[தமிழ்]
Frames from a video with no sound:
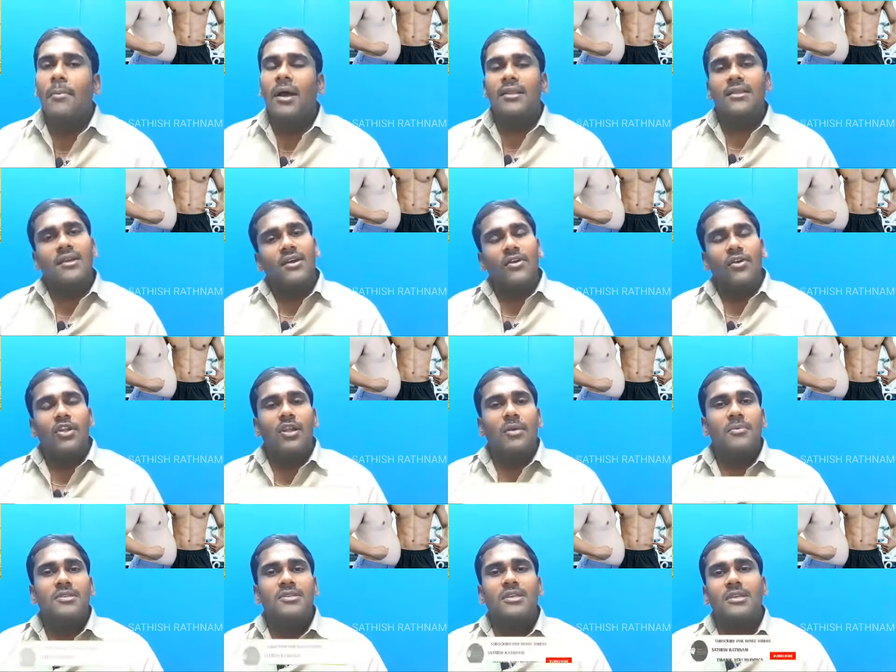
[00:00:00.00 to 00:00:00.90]
பார்த்த கையோட
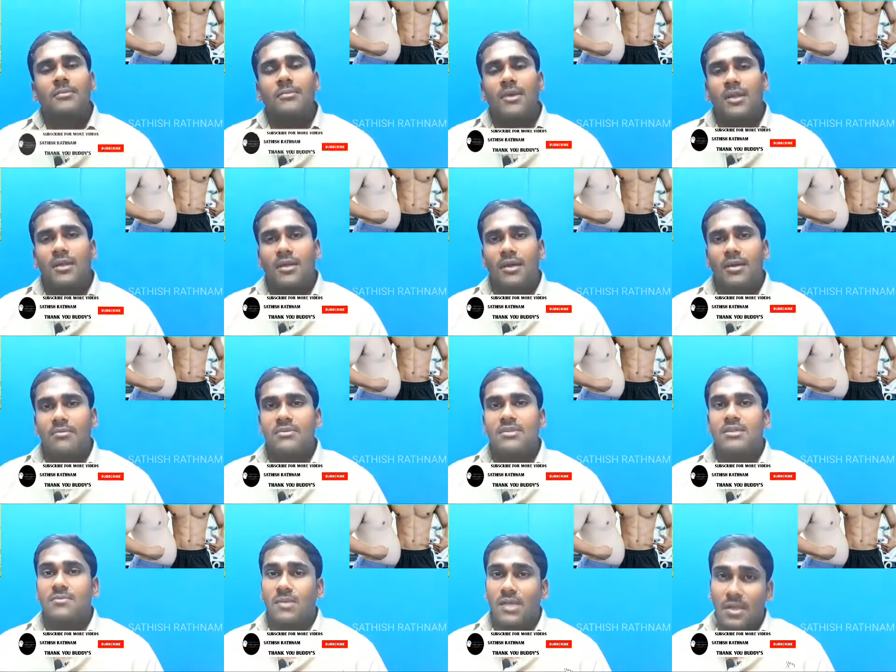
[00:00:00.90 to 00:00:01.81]
நம்ம சேனல்
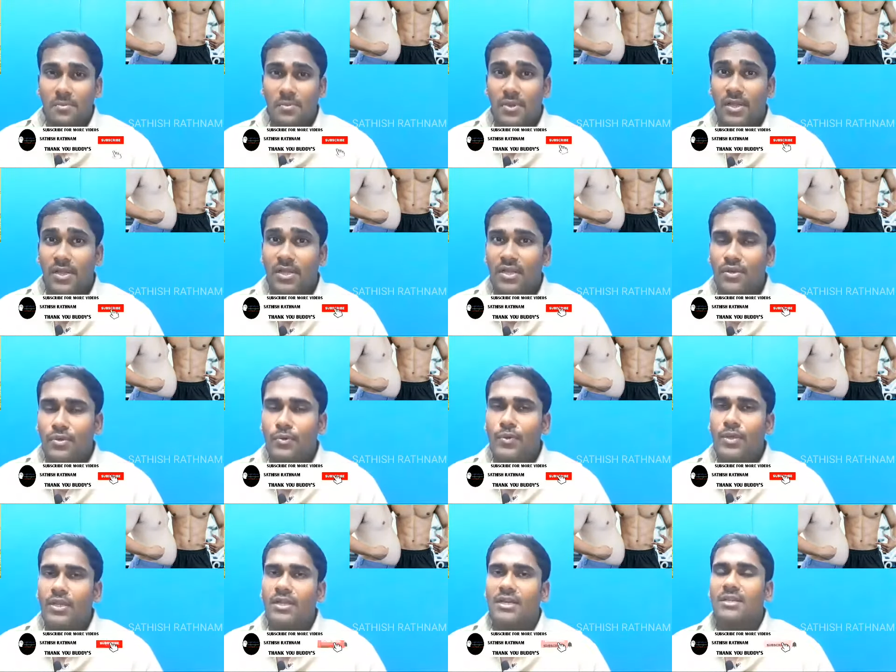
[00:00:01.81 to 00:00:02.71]
மறக்காமல் சப்ஸ்கிரைப் பண்ணிடுங்க
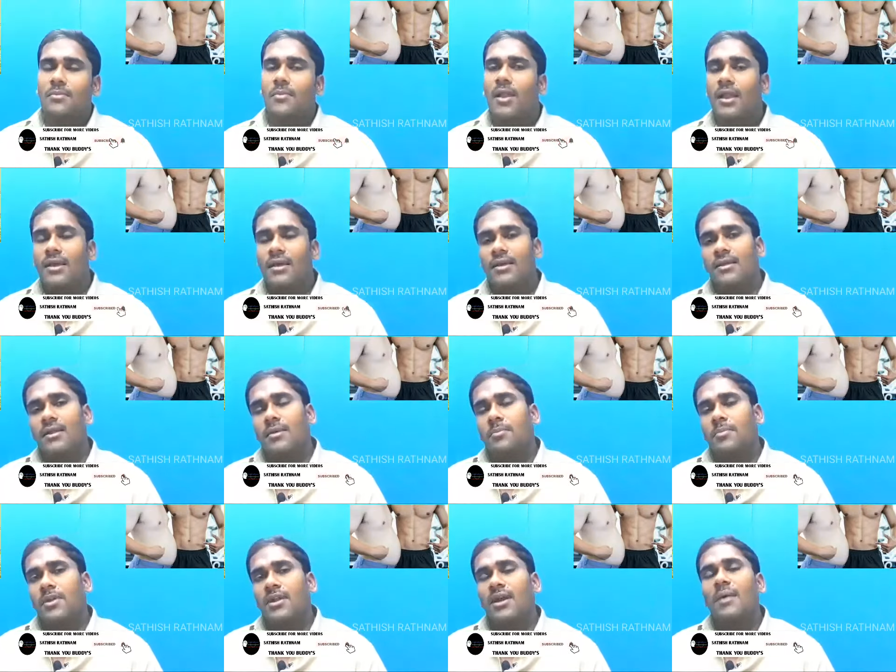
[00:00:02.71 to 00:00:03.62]
கூட இருக்க அந்த பெல்லைக்காக
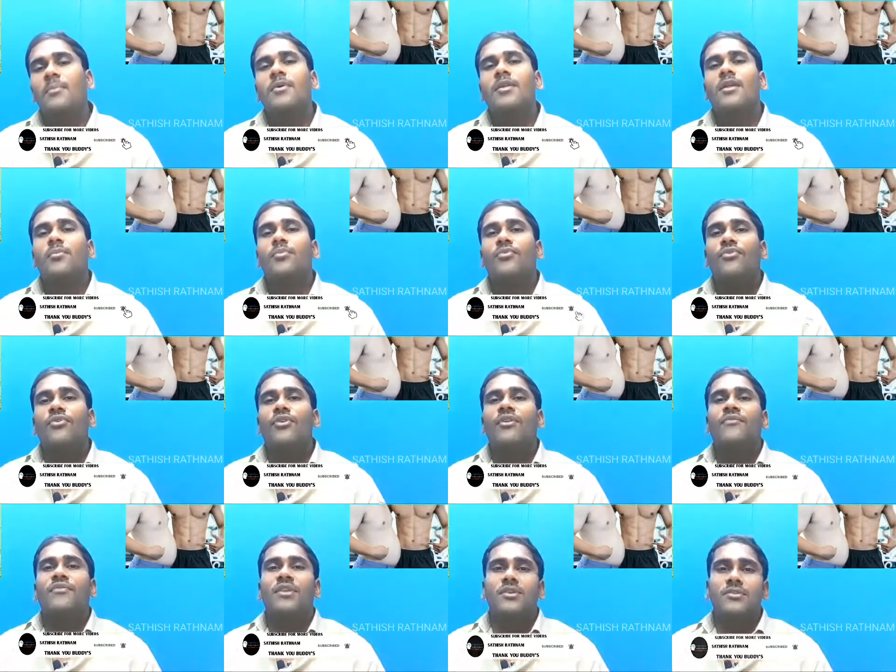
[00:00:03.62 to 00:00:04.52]
கிளிக் பண்ணுங்கள் அப்போ நான்
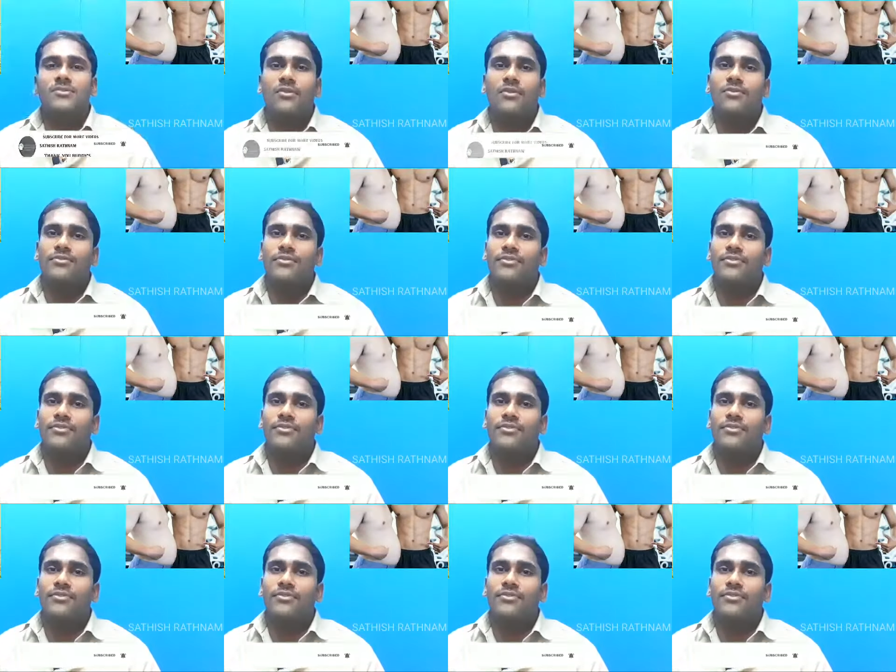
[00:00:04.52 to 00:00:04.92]
போடுற வீடியோஸோட